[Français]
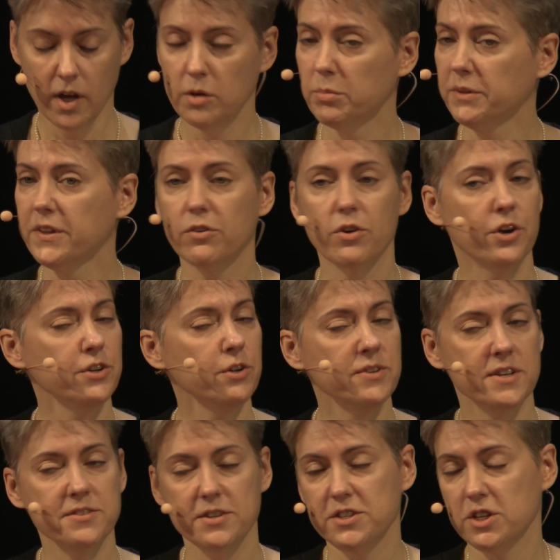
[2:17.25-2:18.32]
But there are no
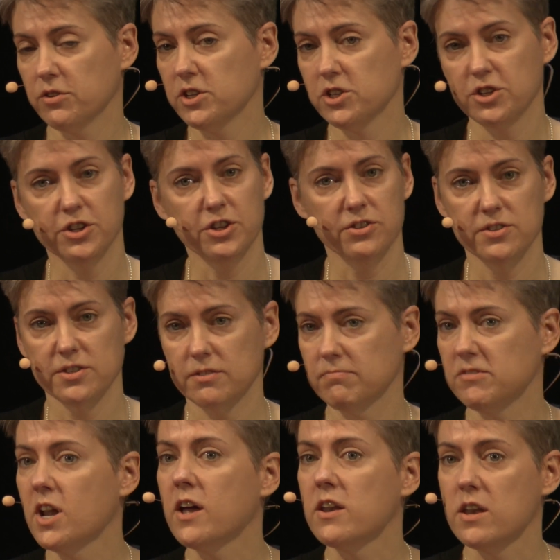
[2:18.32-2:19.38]
necessary sugars.
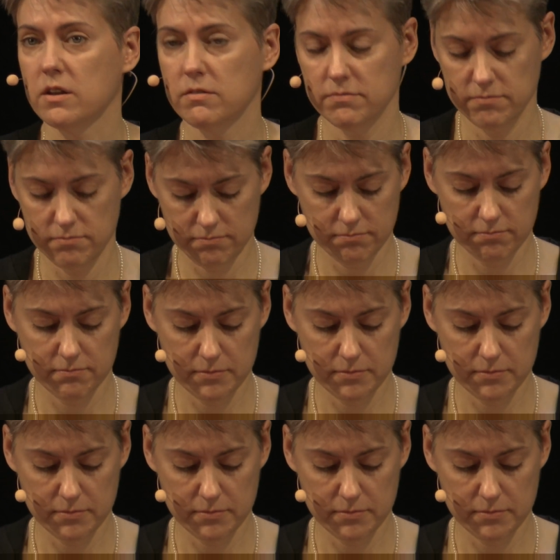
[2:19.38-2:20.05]
None. Mais des